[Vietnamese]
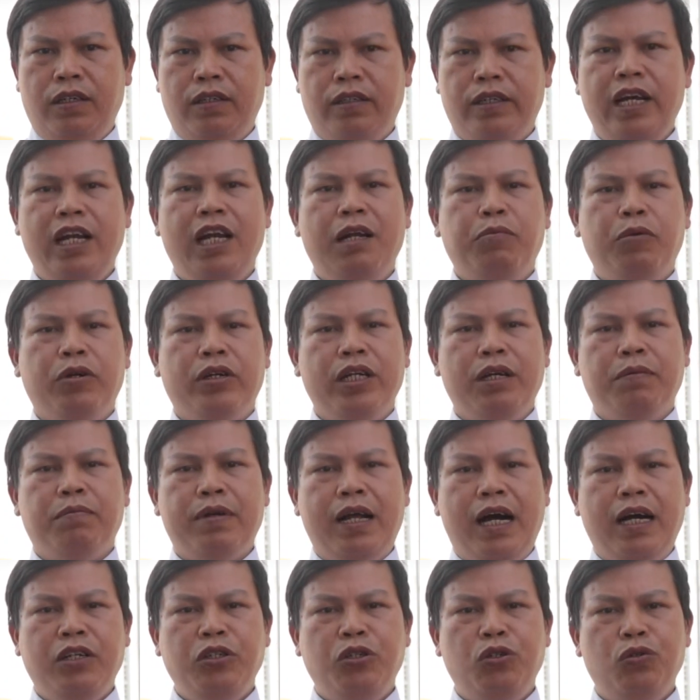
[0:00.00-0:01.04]
Đây là một điểm
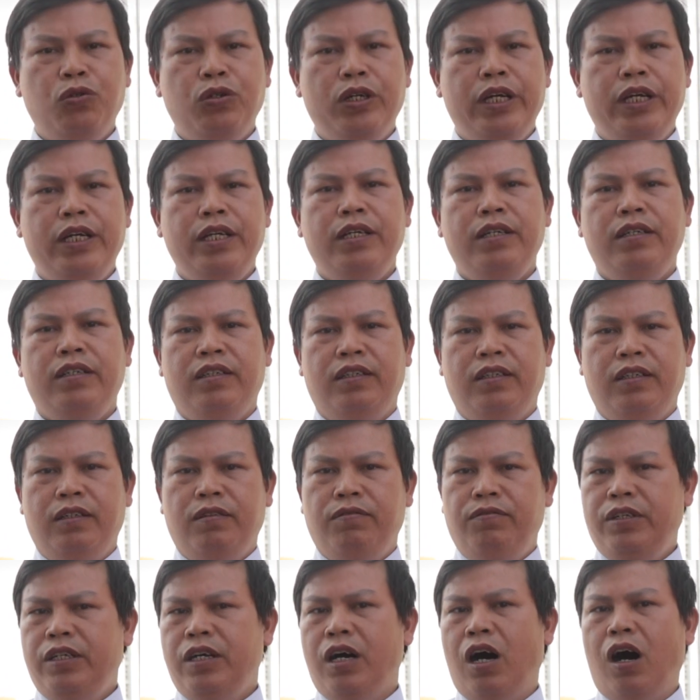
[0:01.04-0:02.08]
đáng chú ý
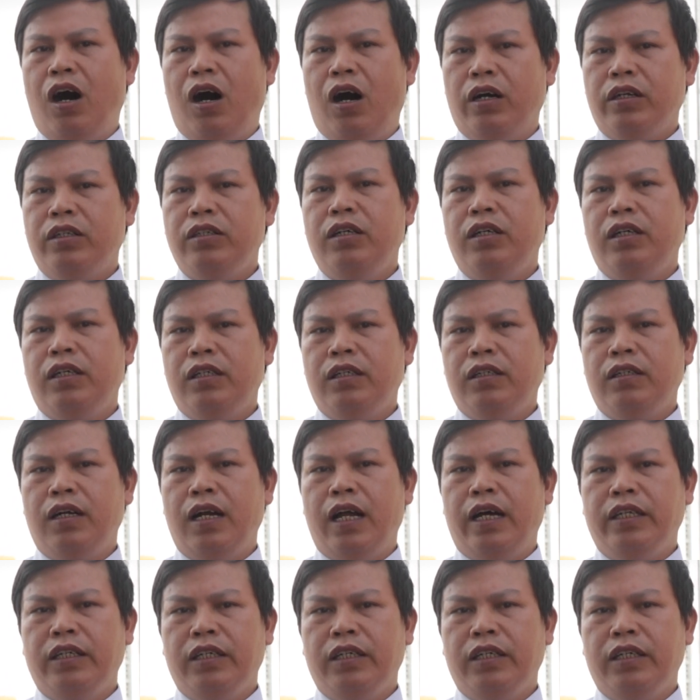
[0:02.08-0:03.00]
vì họ thường là